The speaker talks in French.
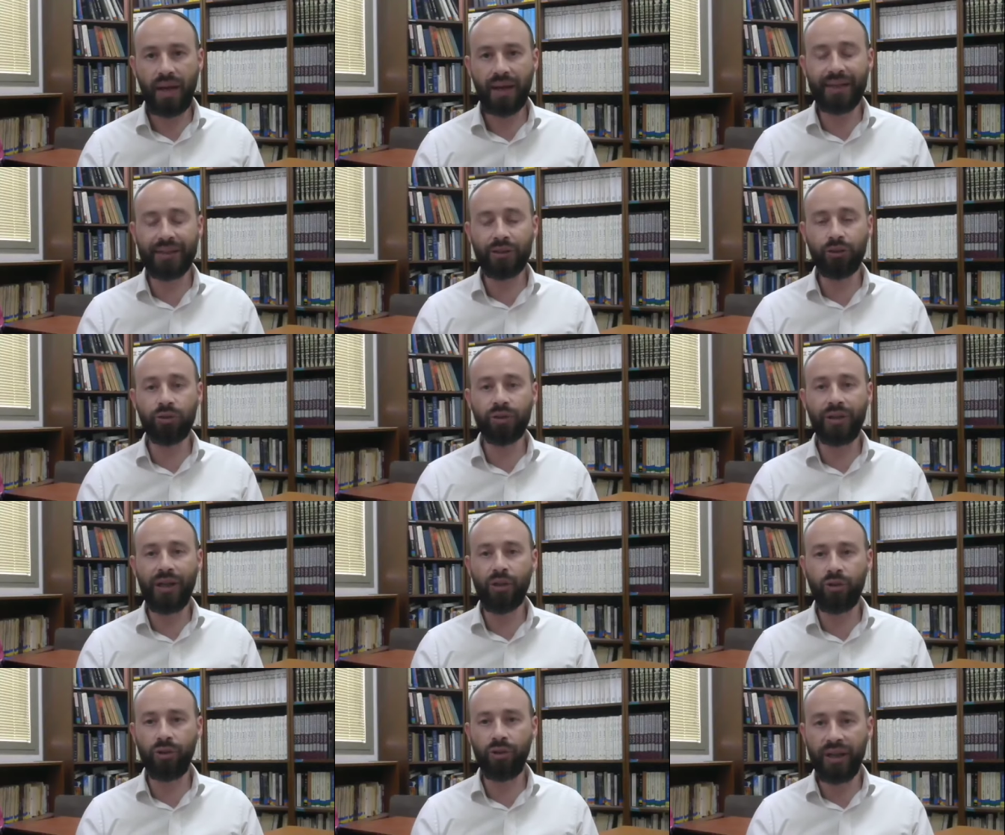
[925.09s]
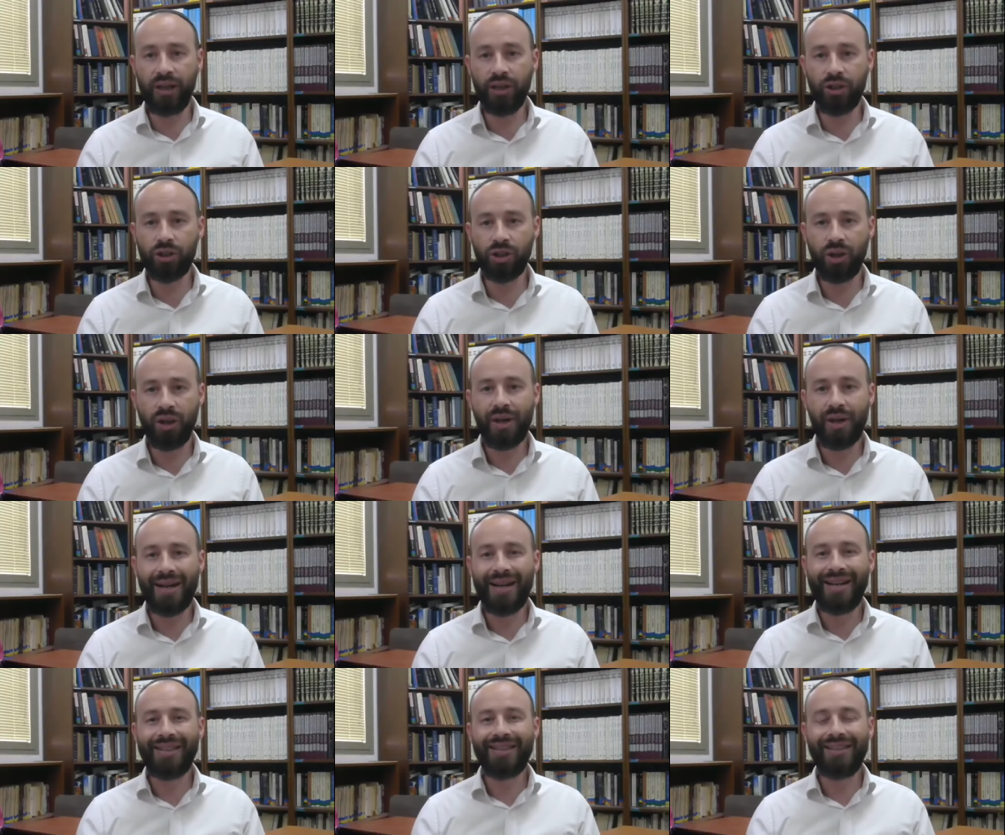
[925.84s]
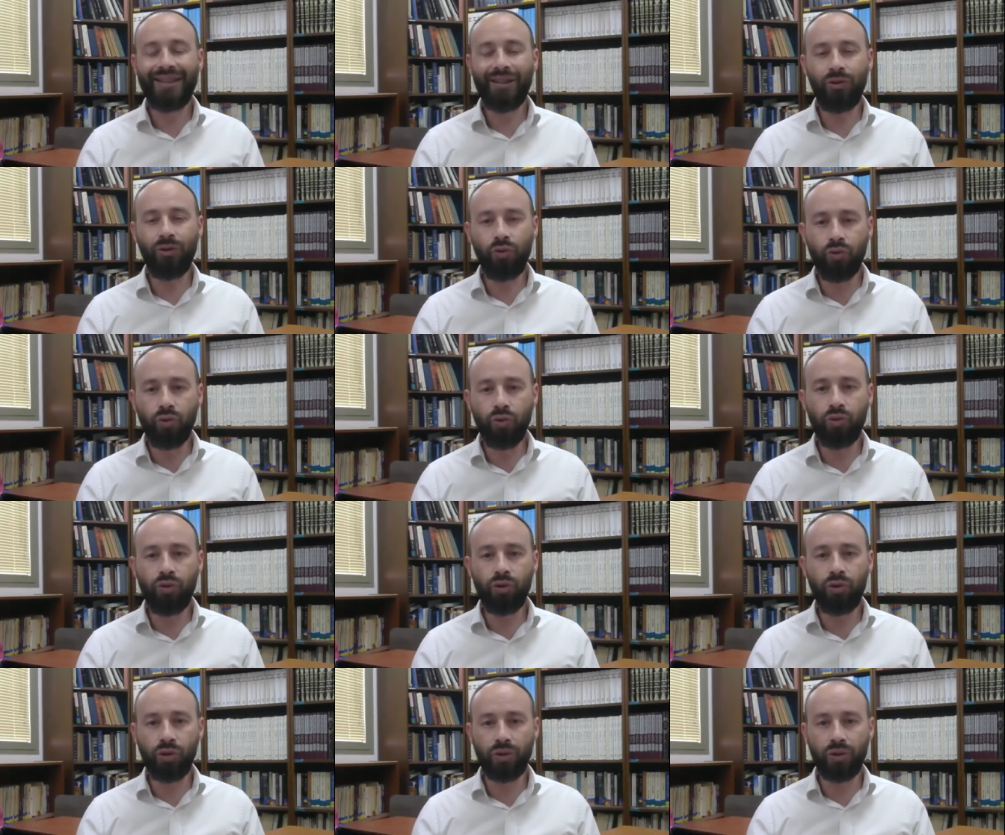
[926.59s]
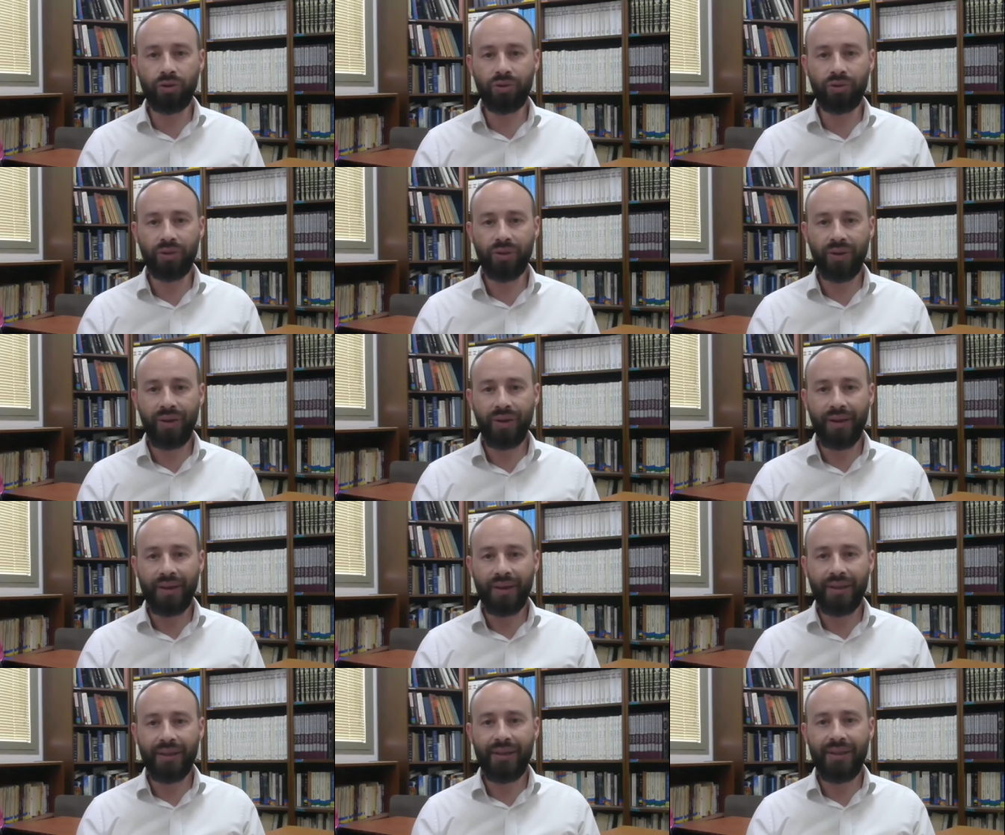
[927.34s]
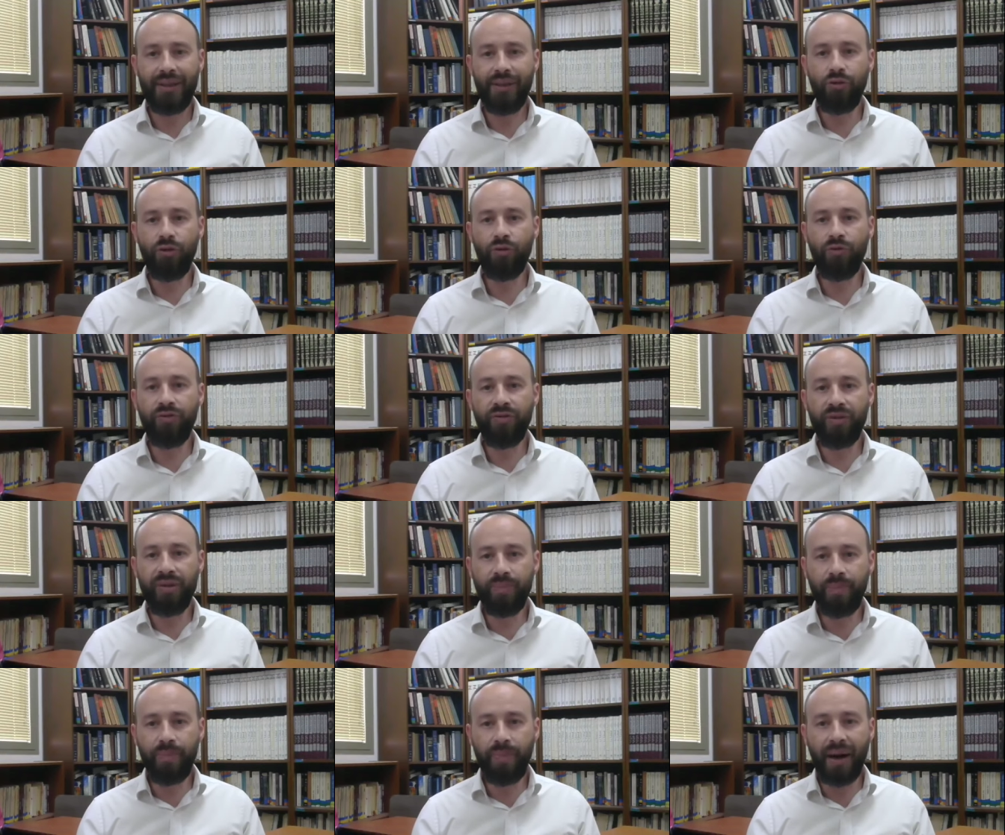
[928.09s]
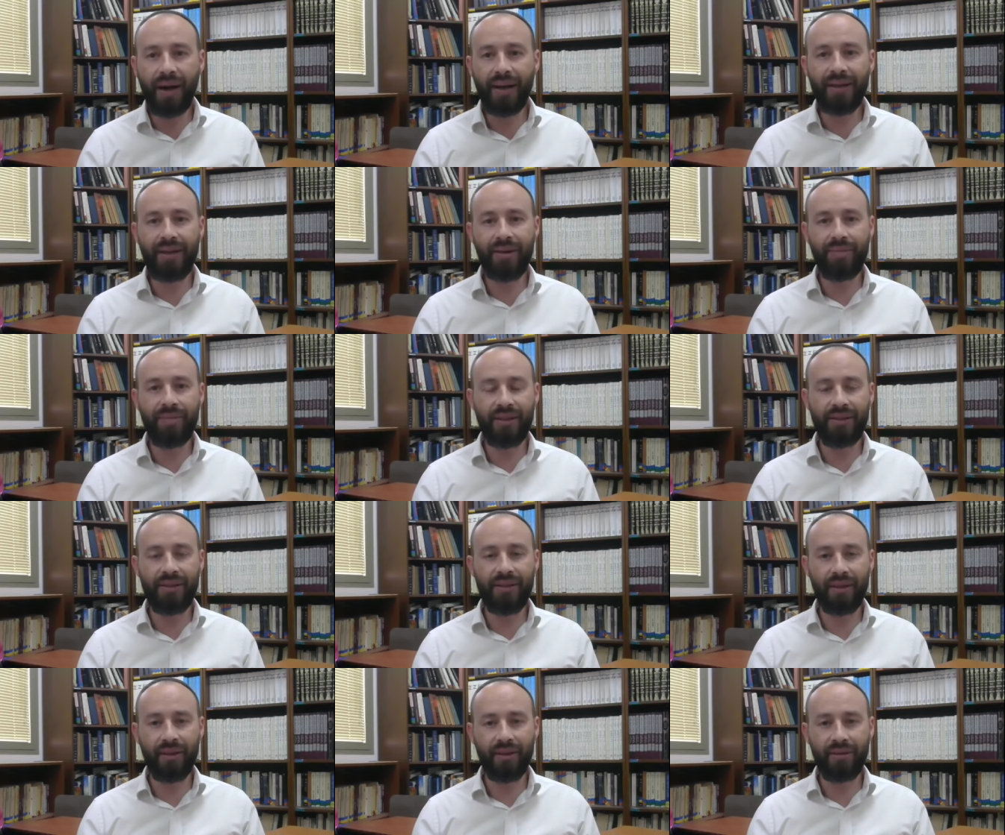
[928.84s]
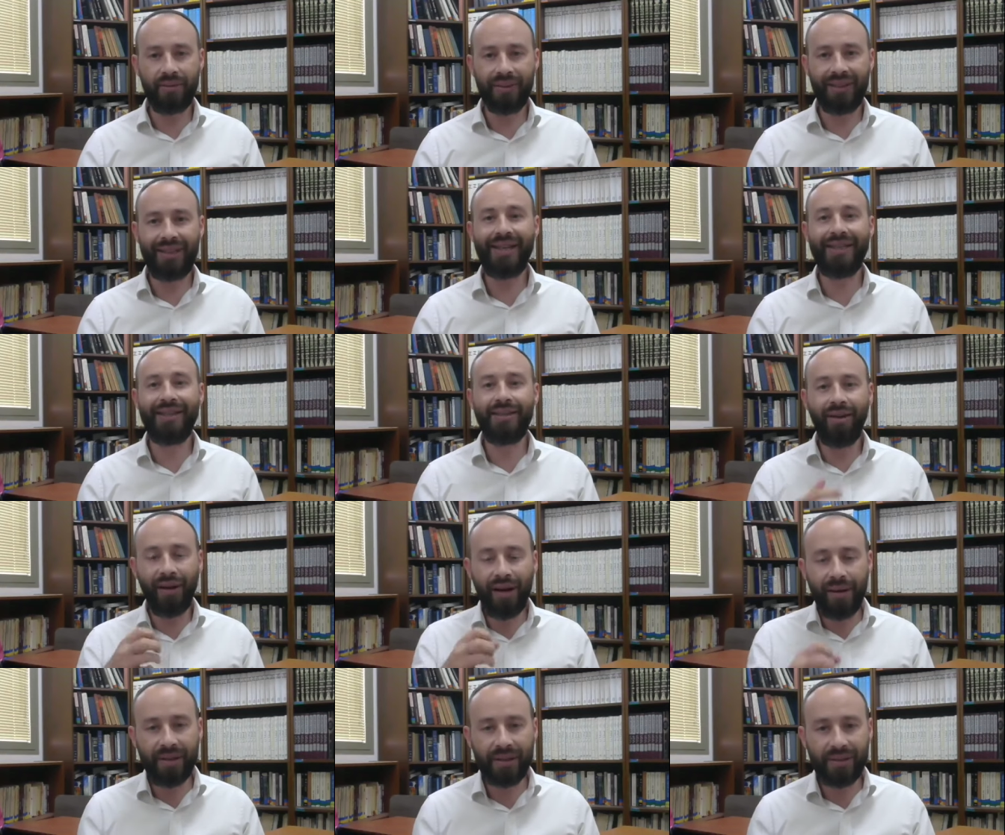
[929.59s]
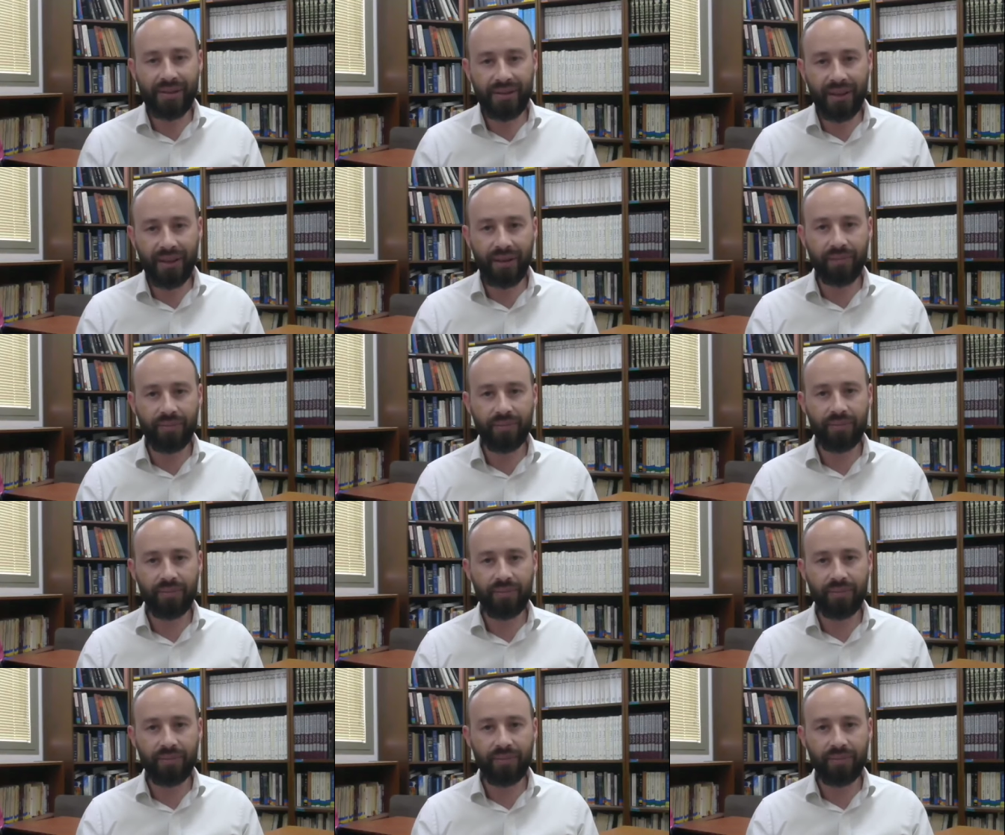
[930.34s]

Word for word: Qu'est-ce que c'est le Kodesh C'est toute chose qui ne vit pas de la matière, qui est dans la matière,